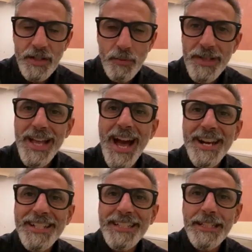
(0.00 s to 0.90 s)
su
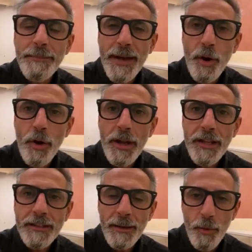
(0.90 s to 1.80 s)
miliardi di
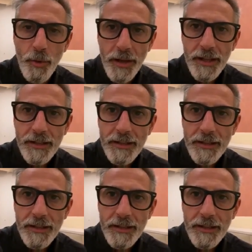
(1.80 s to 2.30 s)
parole d'amore.